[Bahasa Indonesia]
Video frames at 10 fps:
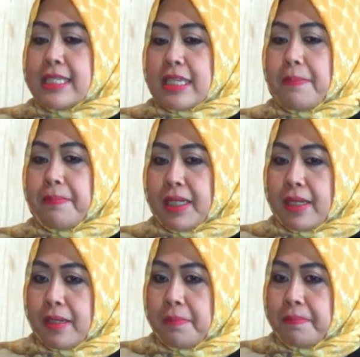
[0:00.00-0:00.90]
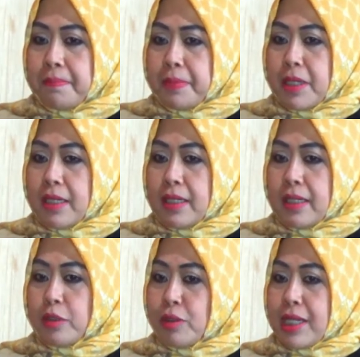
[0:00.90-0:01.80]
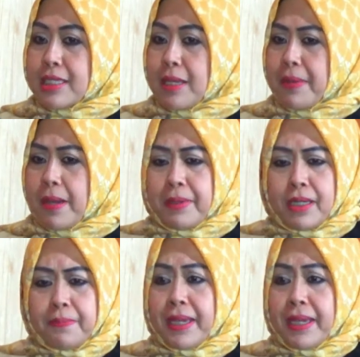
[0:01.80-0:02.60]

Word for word: sampai ke petugas apa ya